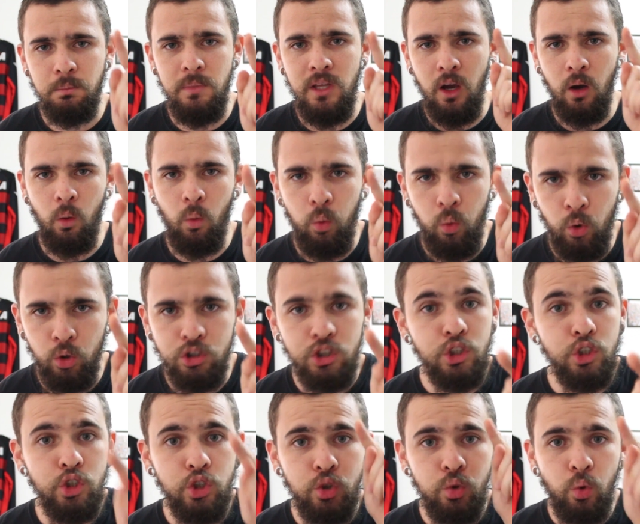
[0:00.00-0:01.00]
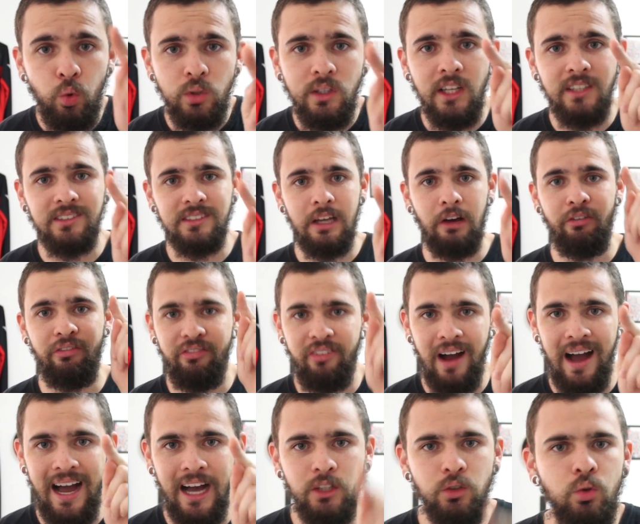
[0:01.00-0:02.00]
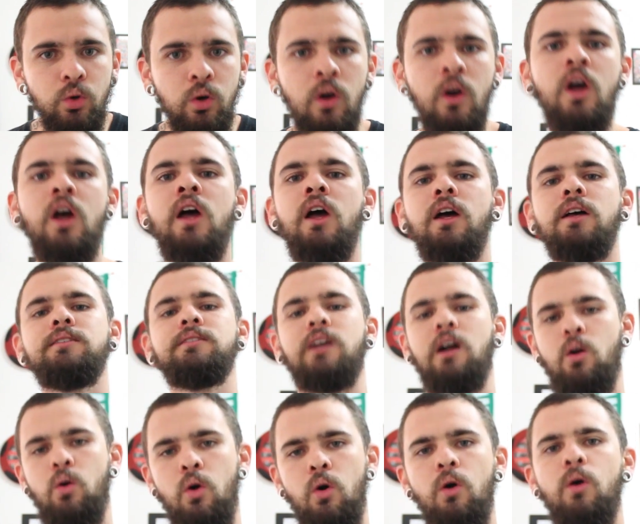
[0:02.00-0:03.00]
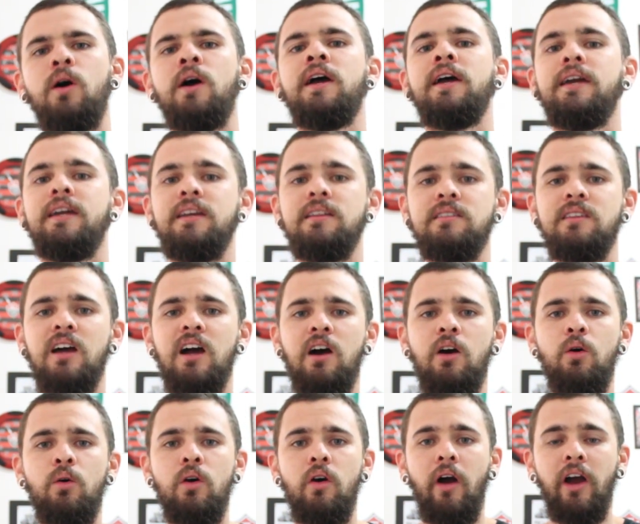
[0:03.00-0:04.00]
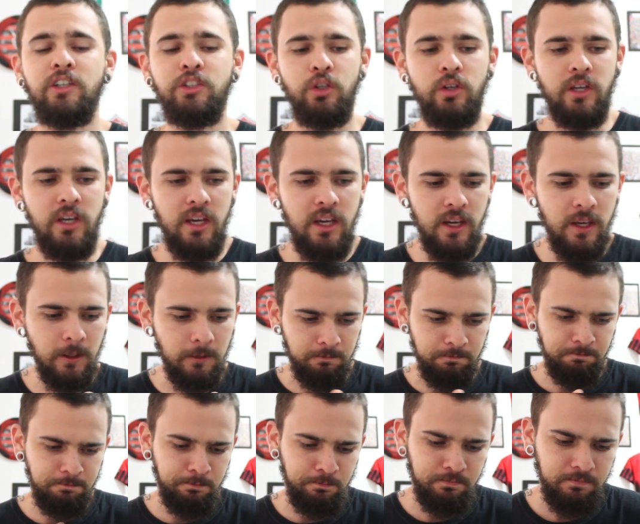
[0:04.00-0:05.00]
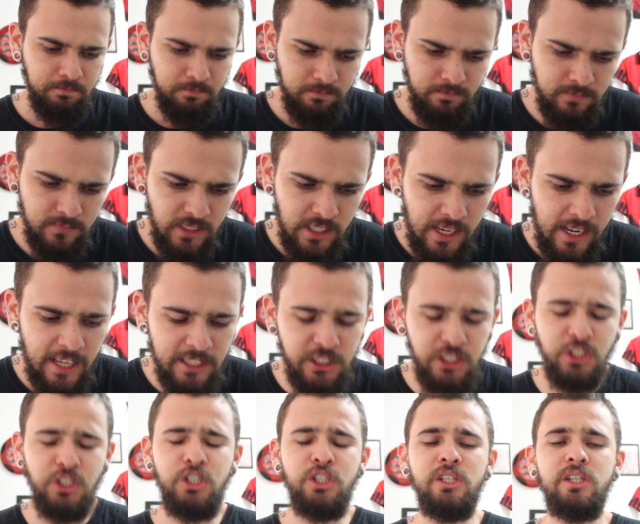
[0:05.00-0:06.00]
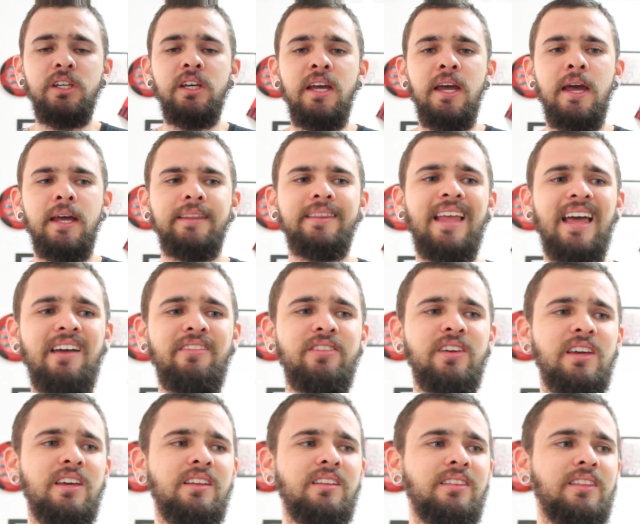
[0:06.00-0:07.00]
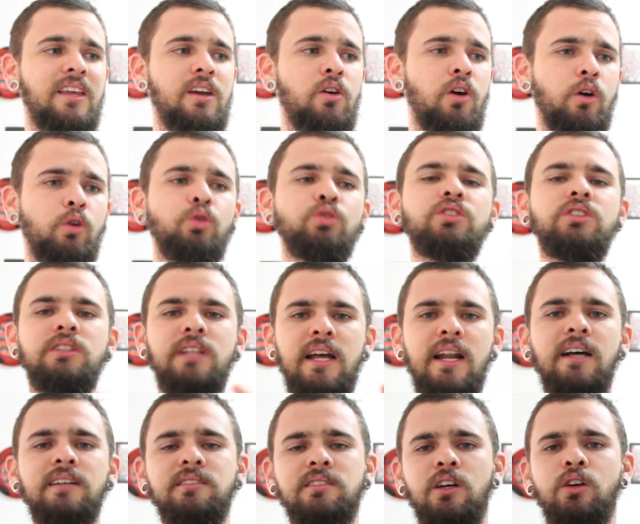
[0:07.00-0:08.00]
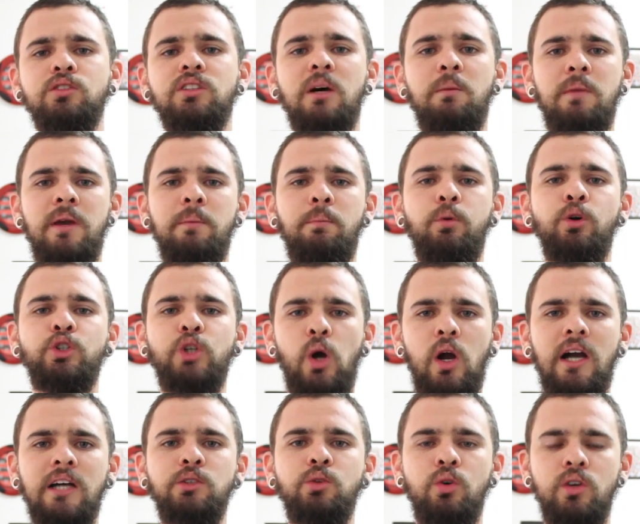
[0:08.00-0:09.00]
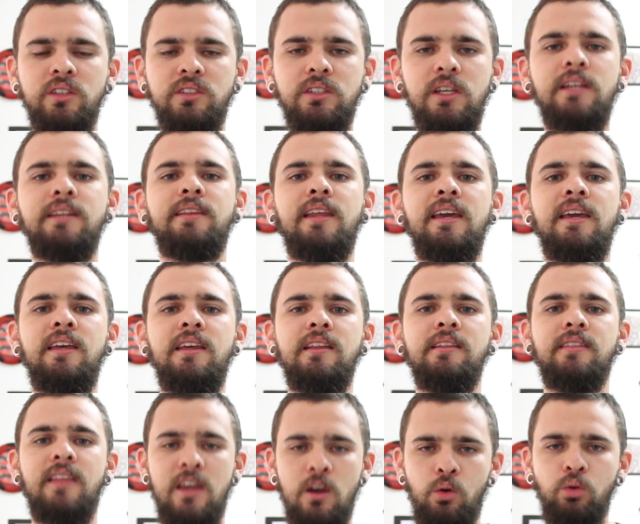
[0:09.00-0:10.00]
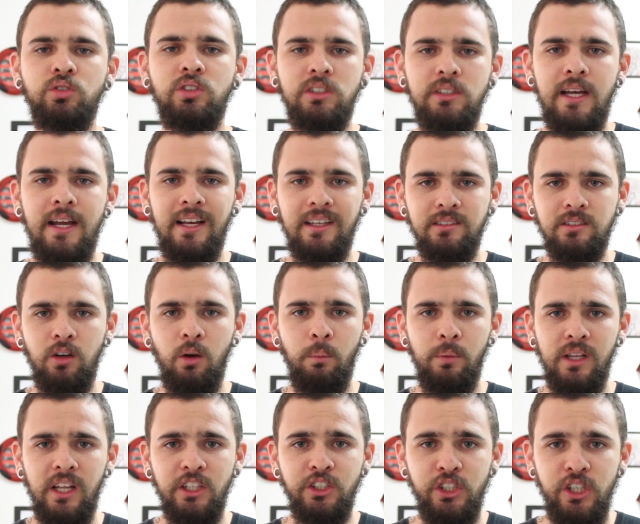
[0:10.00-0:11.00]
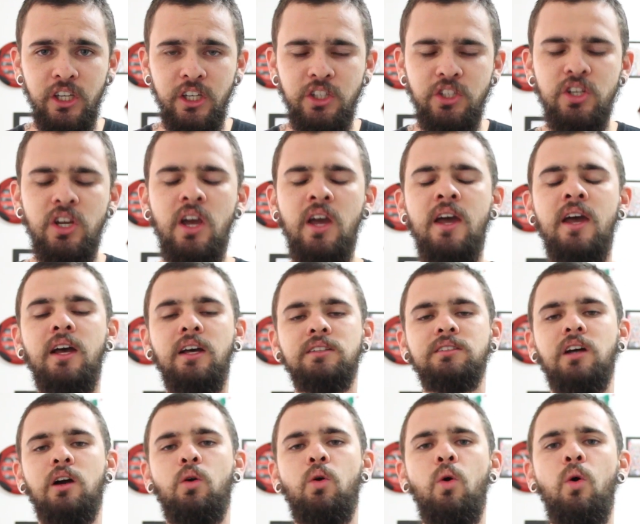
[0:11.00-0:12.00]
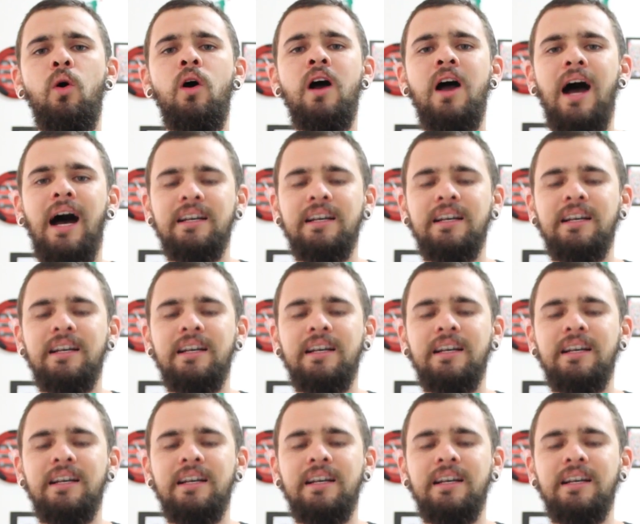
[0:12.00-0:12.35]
Biancuti, Judas, safado, sacou? Então eu acho que a gente deve ter uma consideração também por jogadores que tem, tem consideração pela gente, sacou?